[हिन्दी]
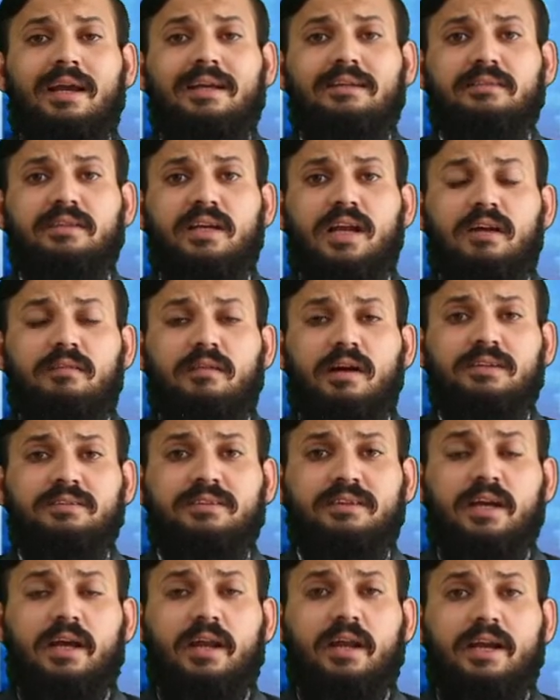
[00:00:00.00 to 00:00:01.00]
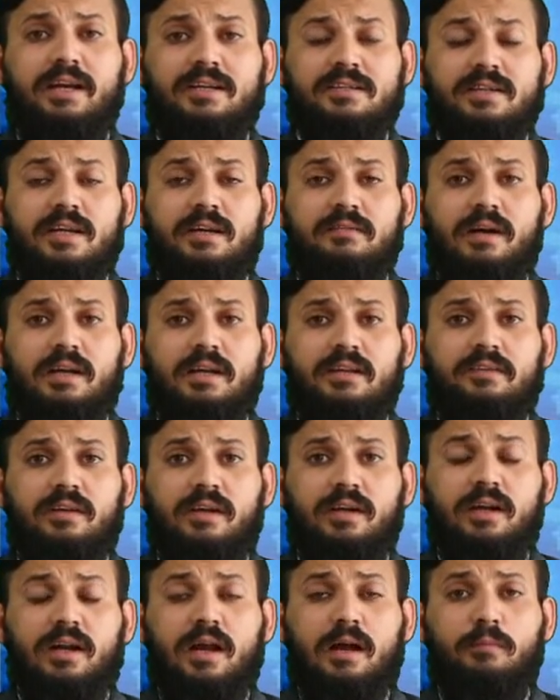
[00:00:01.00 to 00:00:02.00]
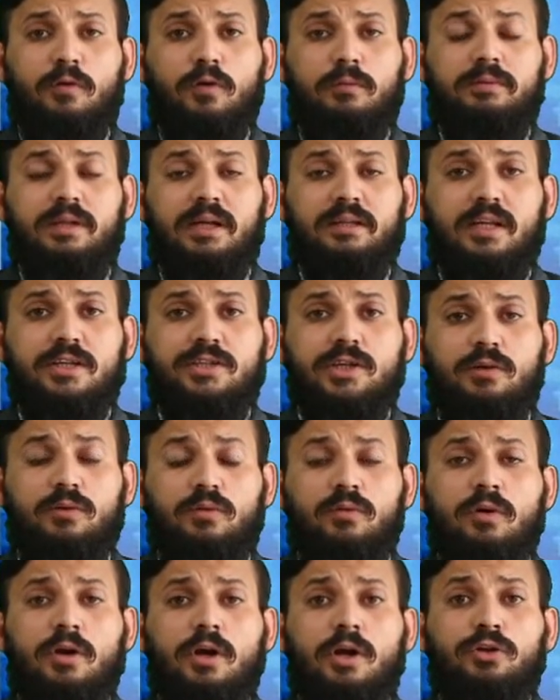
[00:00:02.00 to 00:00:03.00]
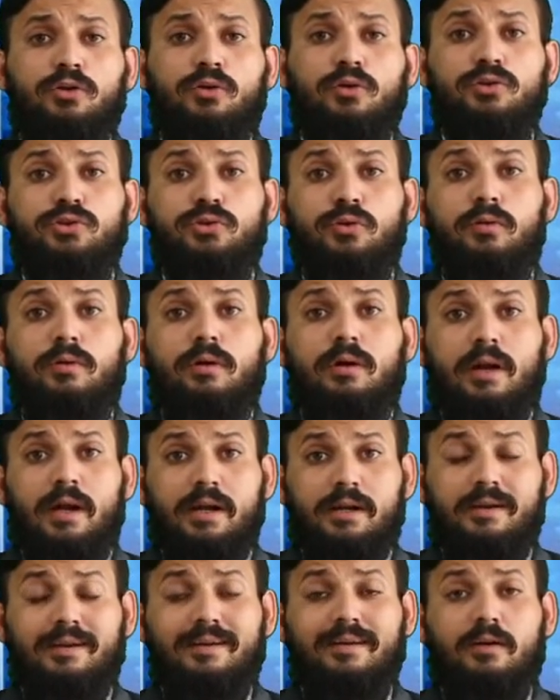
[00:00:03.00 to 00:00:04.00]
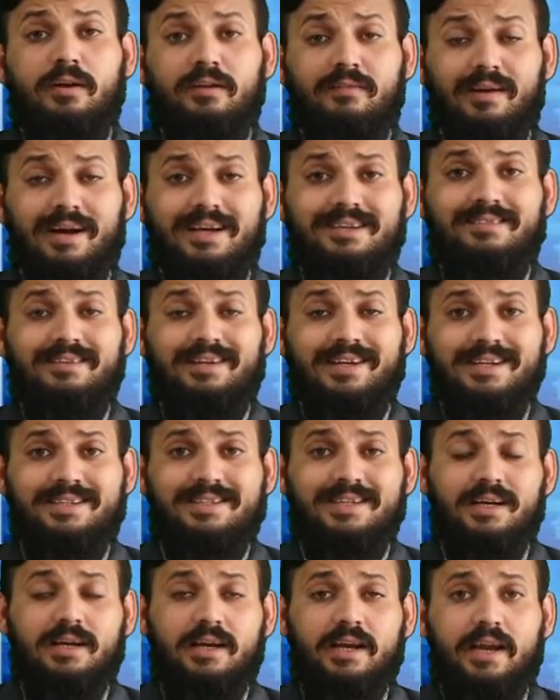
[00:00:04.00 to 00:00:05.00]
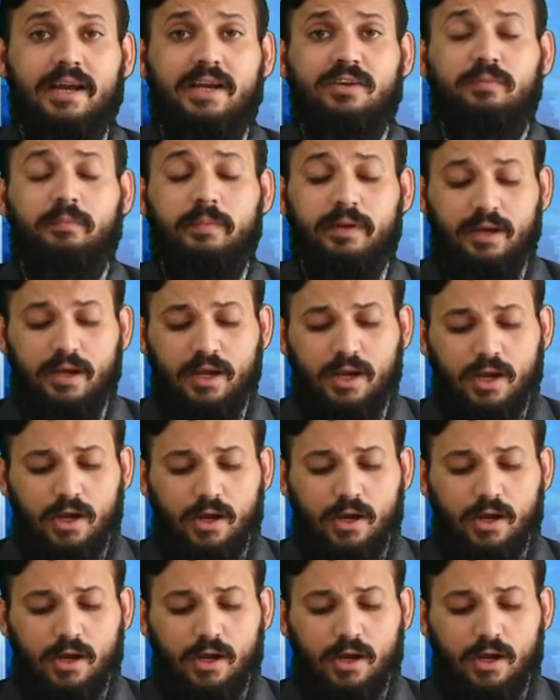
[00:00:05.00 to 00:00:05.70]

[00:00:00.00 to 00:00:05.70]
इसके अलावा इसके रेट्स के हवाले से अगर आपको बताता चलूँ तो जो करंट रिवाइज रेट चल रहे हैं इस पर